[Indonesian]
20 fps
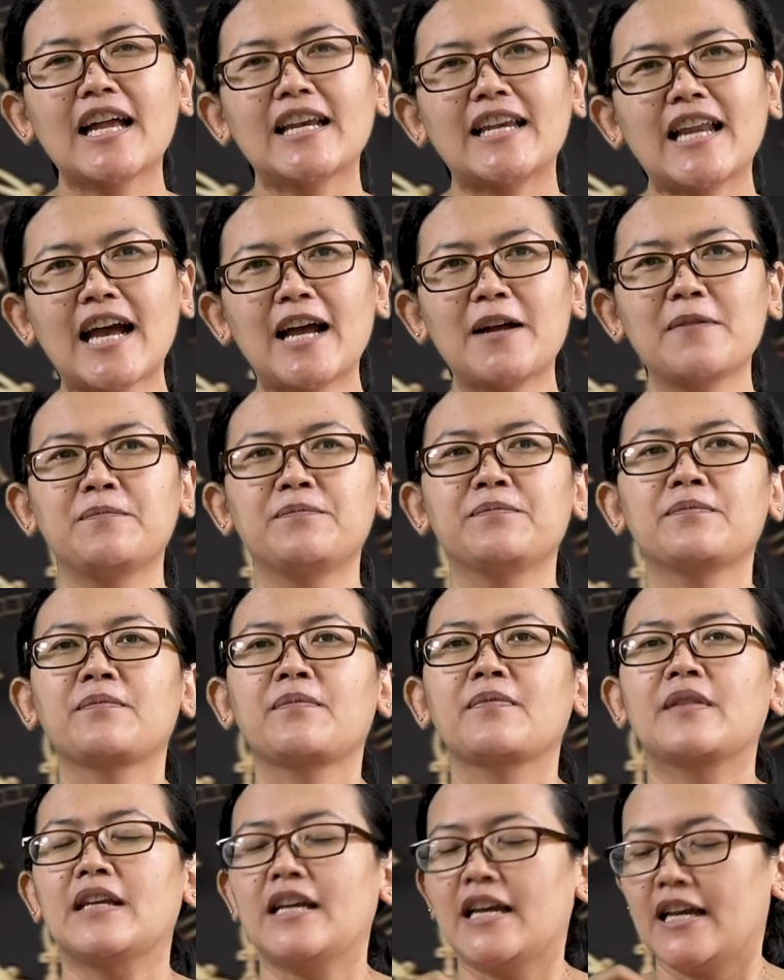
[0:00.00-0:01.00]
Nah,
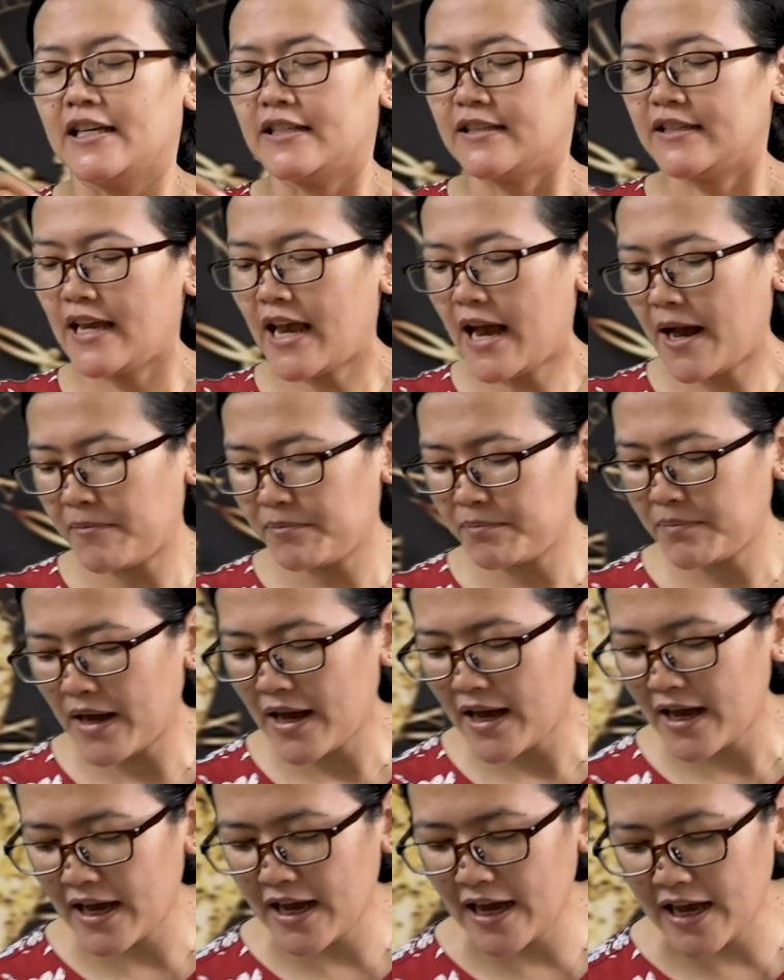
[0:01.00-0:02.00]

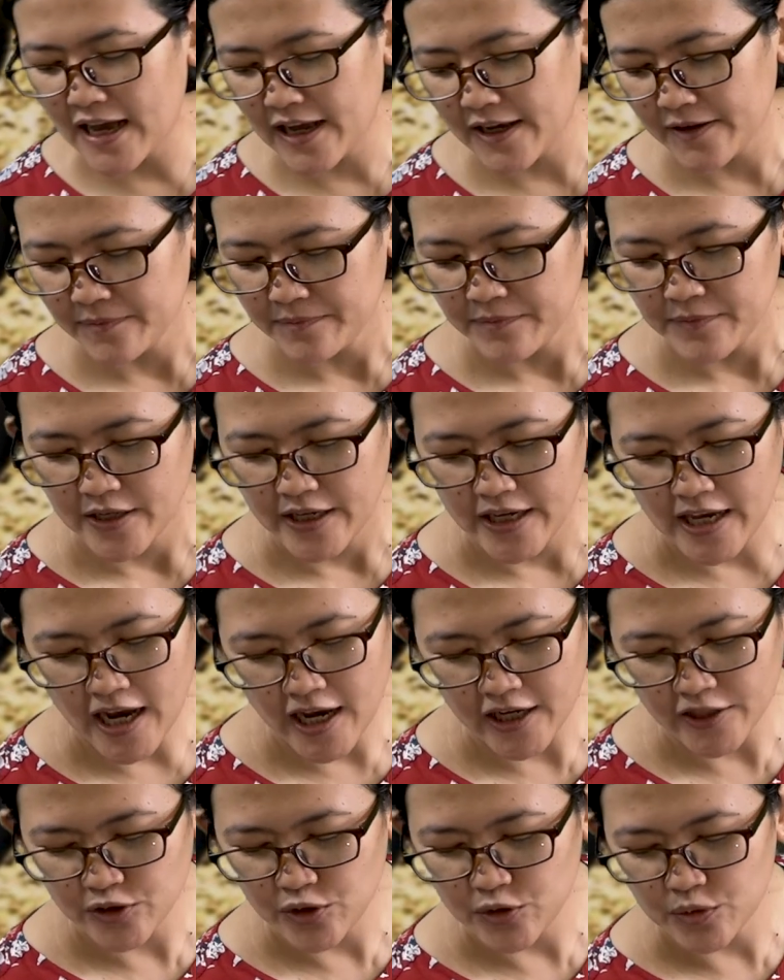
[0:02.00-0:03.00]
siapa
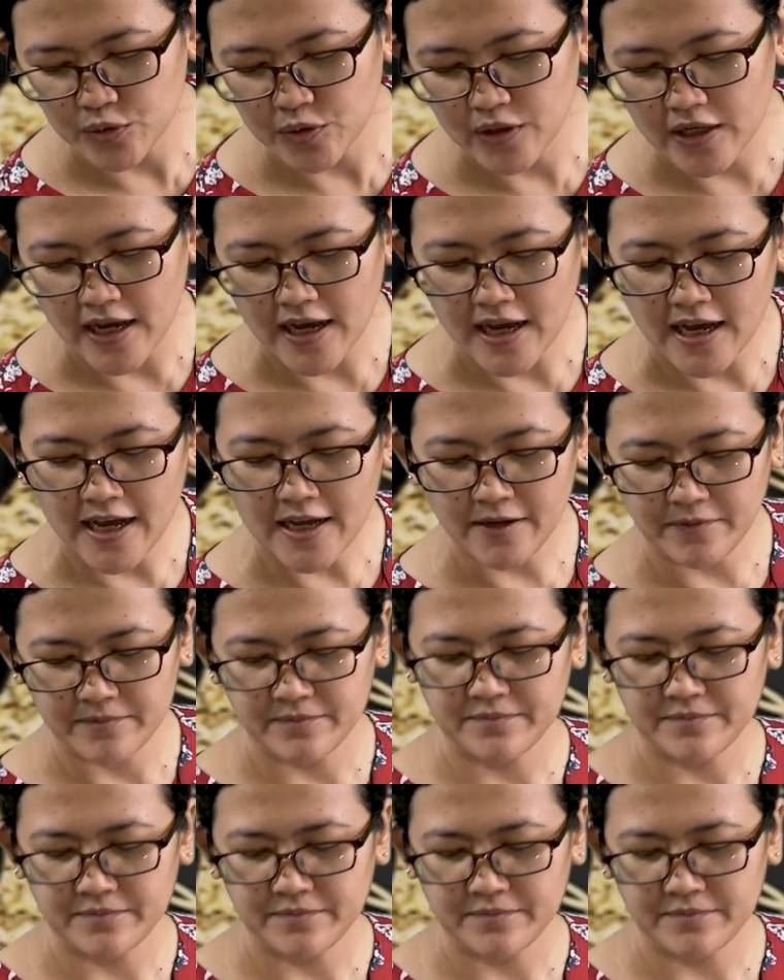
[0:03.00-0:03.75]
yang juga